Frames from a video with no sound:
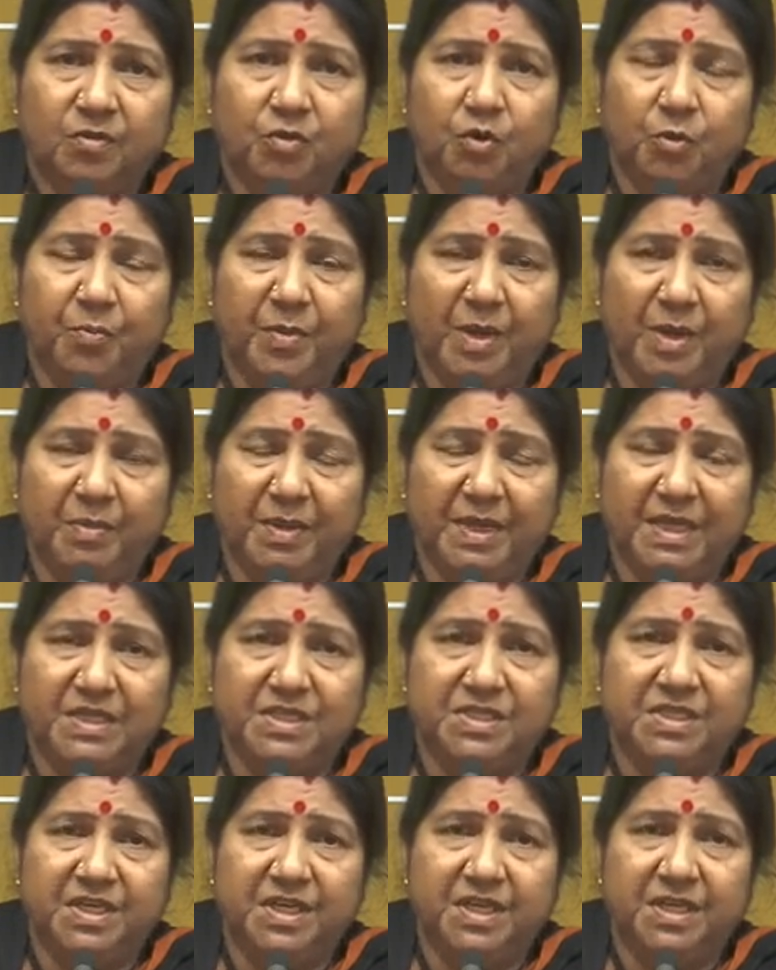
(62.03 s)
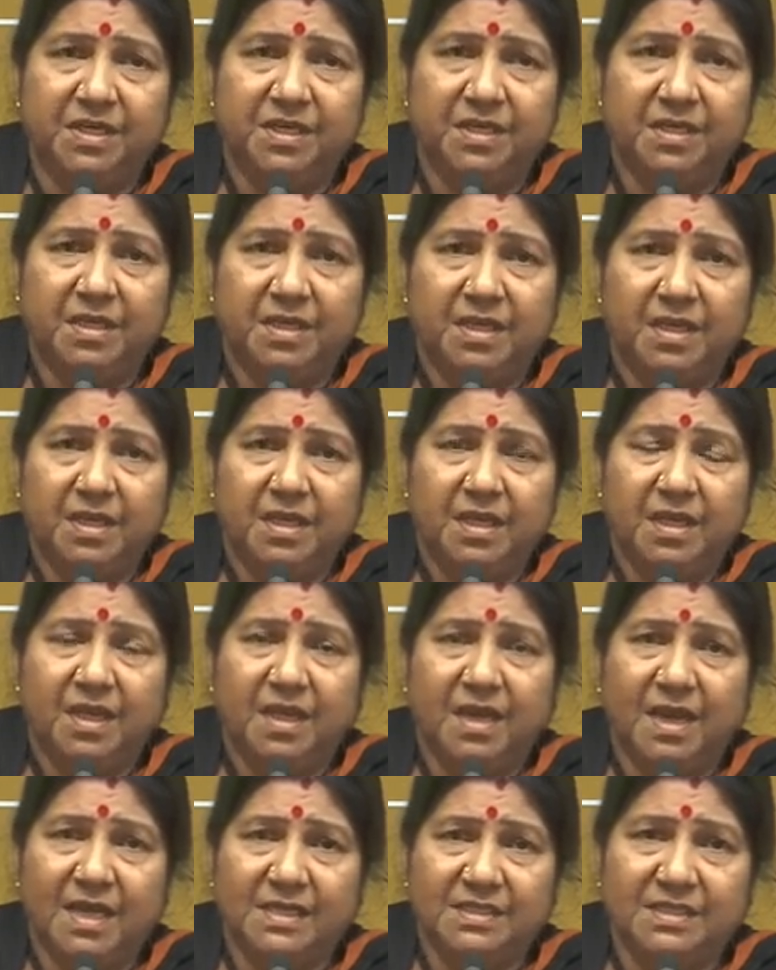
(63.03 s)
గుప్పెట బిగించి
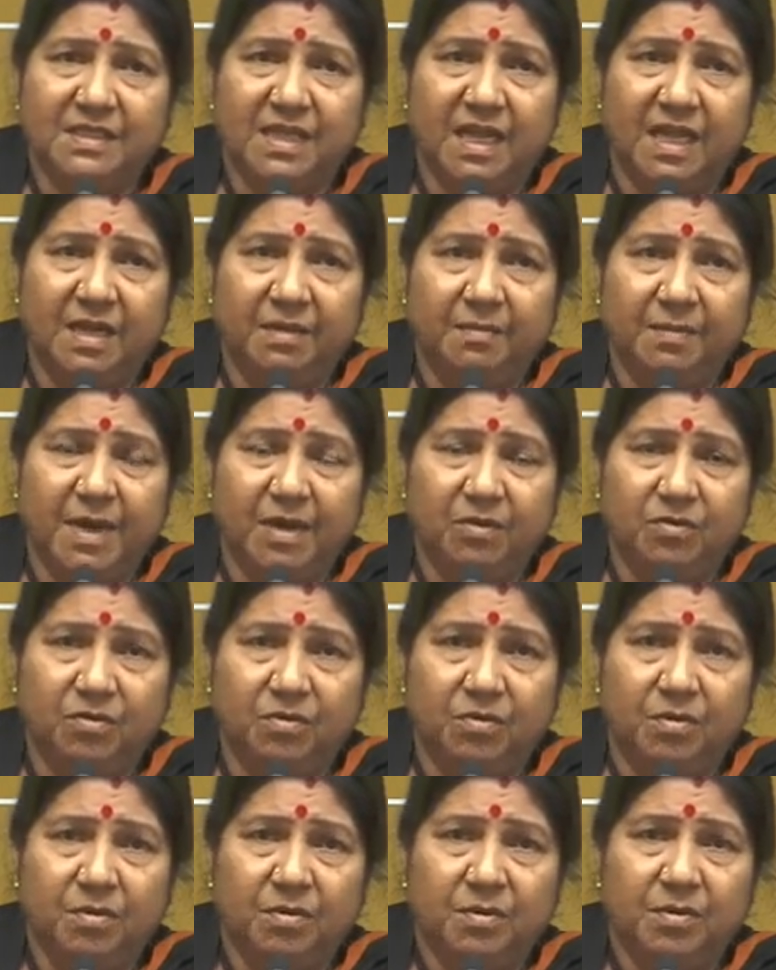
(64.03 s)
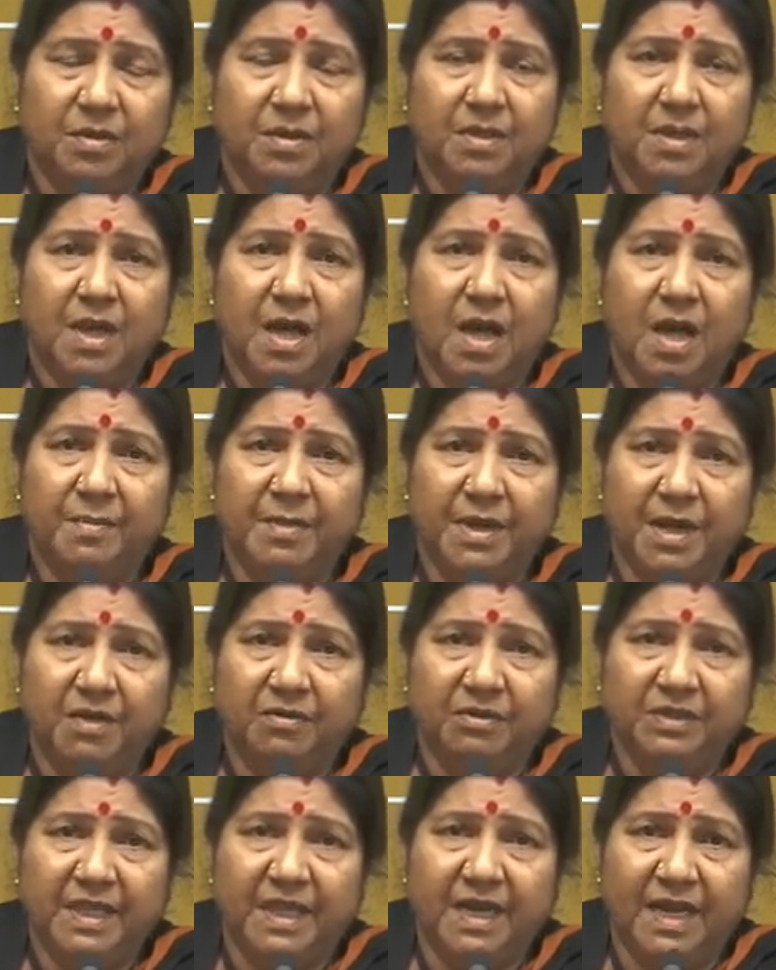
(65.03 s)
రాజధాని మాకు
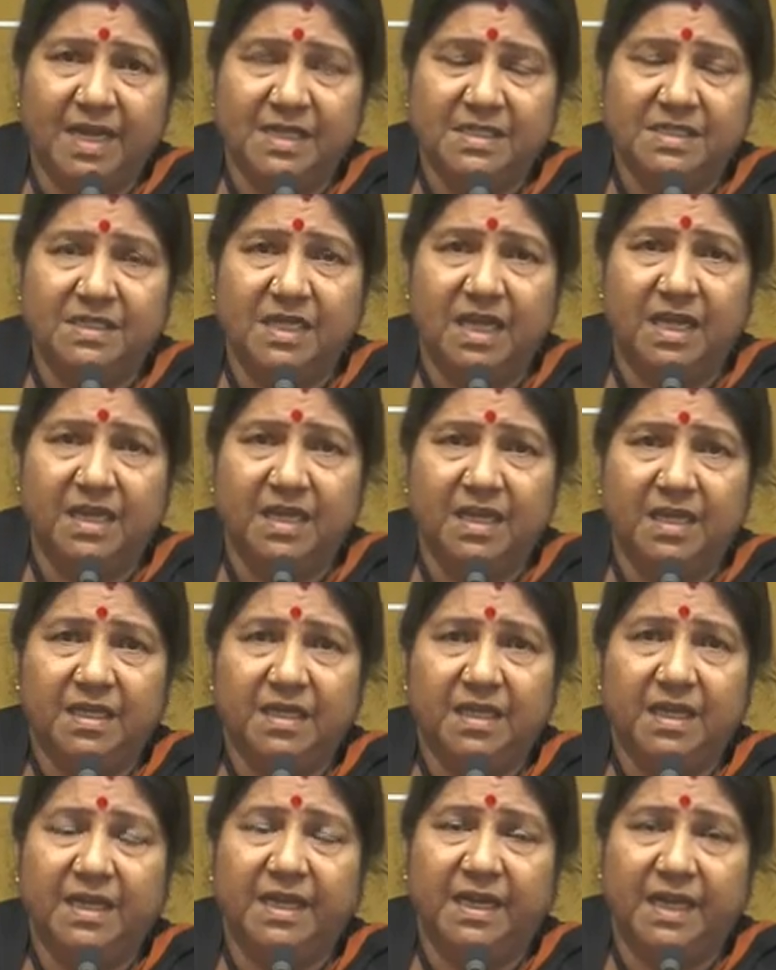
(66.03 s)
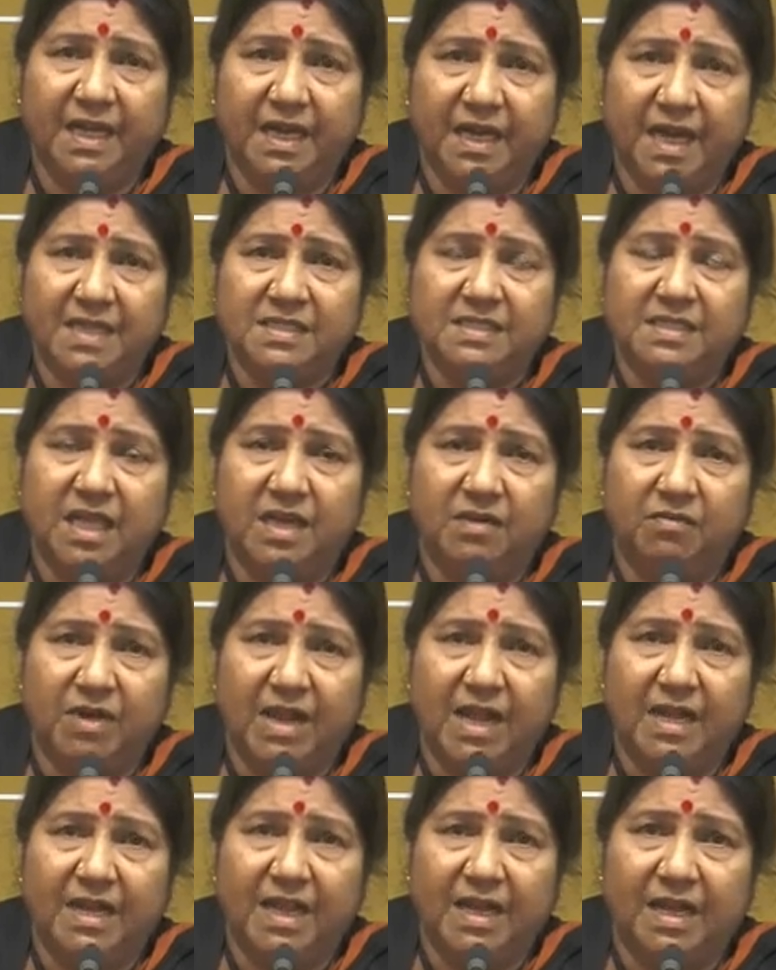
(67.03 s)
అమరావతి రాజధాని ఇక్కడే రాజధాని
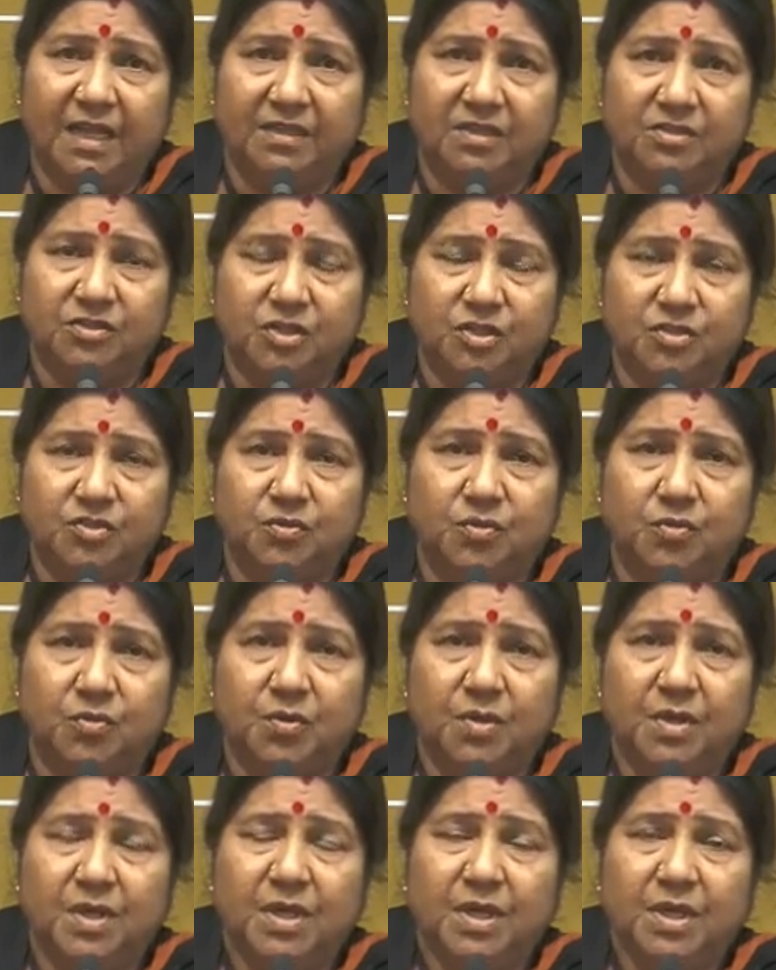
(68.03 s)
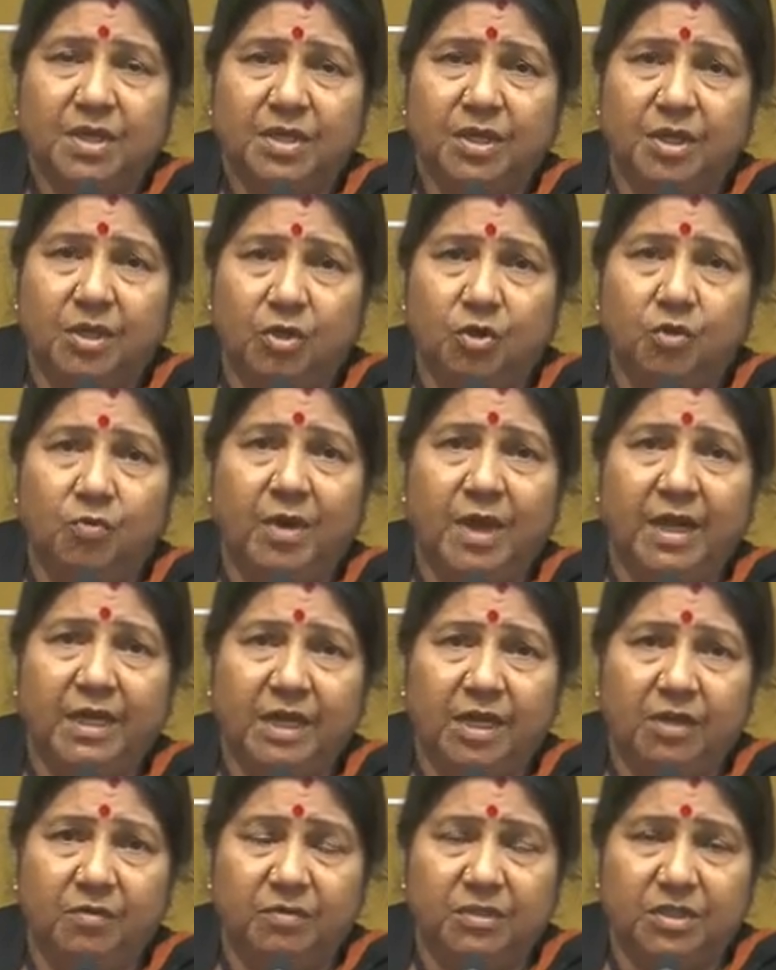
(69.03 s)
ఉండాలని నినాదం చేస్తూ ఇల్లు
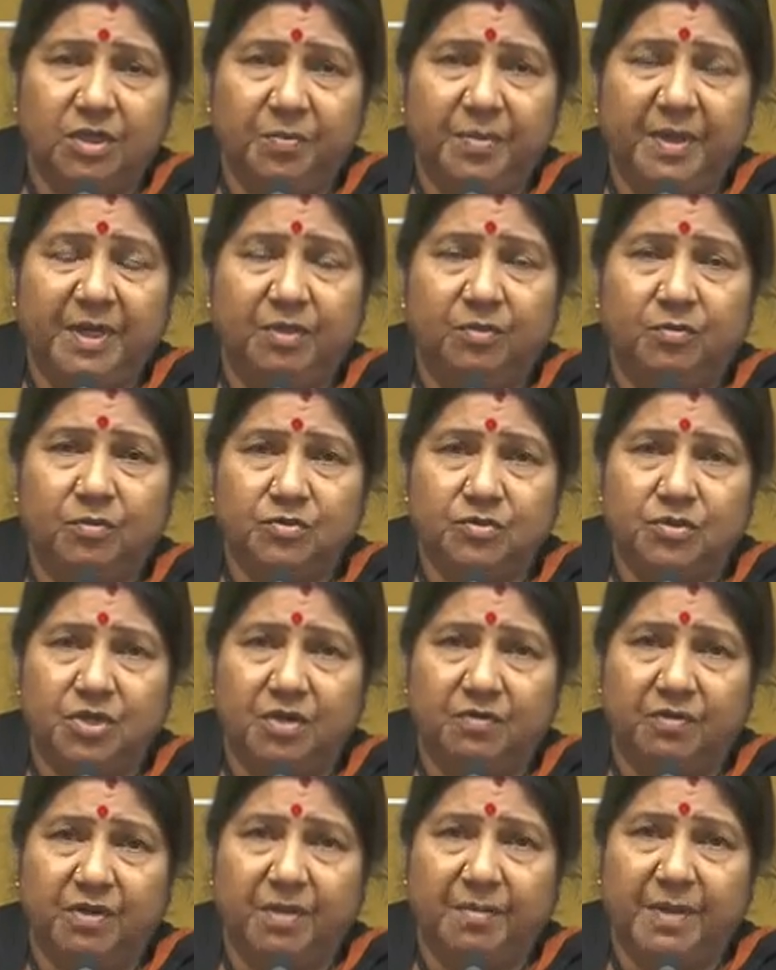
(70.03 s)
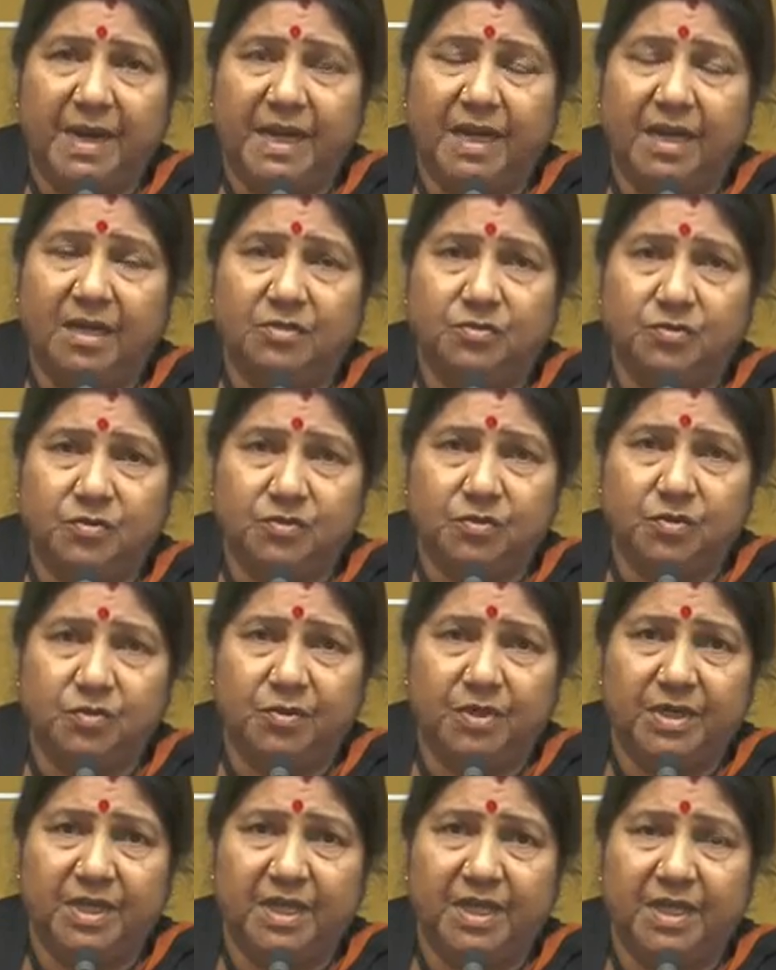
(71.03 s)
వాకిలి వదిలిపెట్టి కూర్చున్నటువంటి మహిళలను చూస్తూ
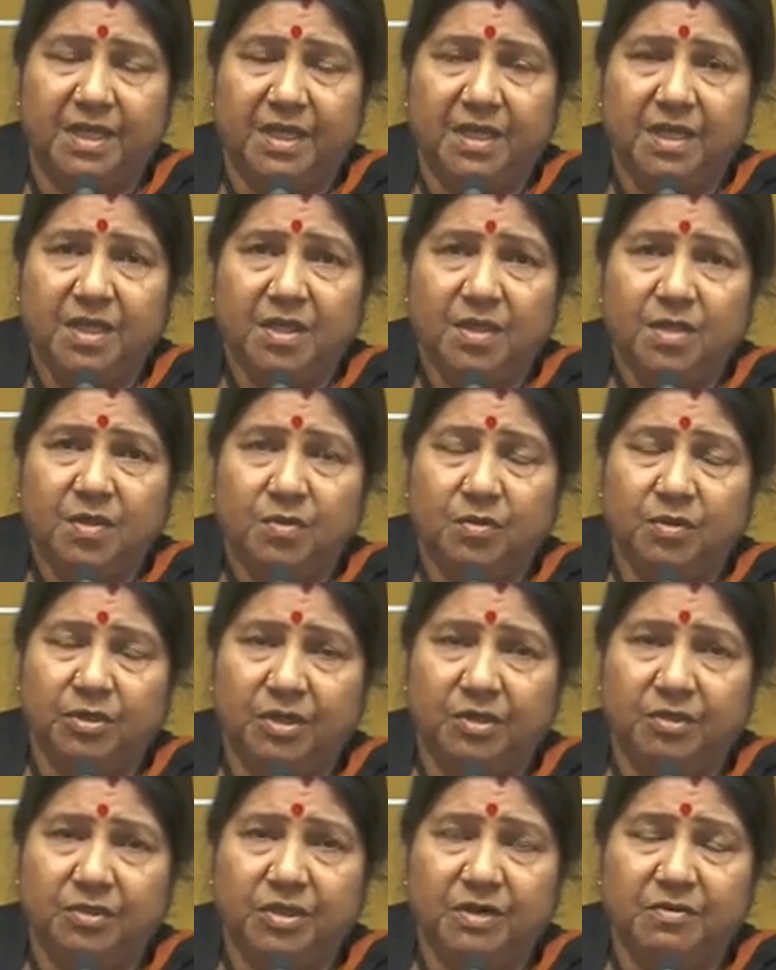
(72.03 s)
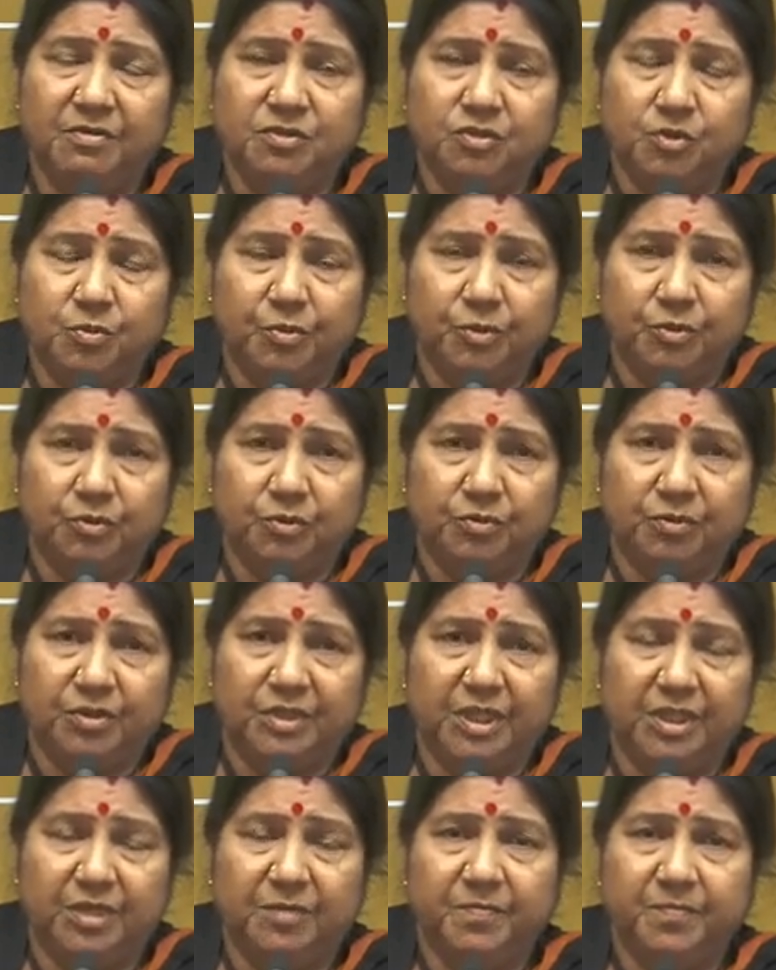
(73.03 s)
ఉంటే హృదయం ద్రవించుకుపోతూ
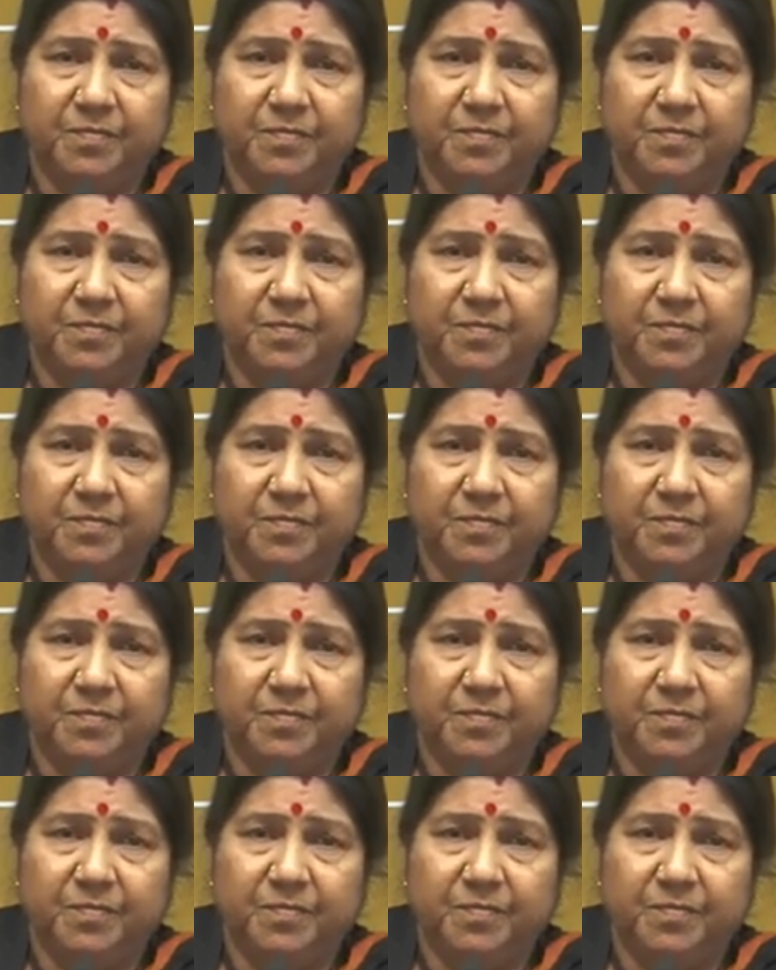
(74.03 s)
ఉంది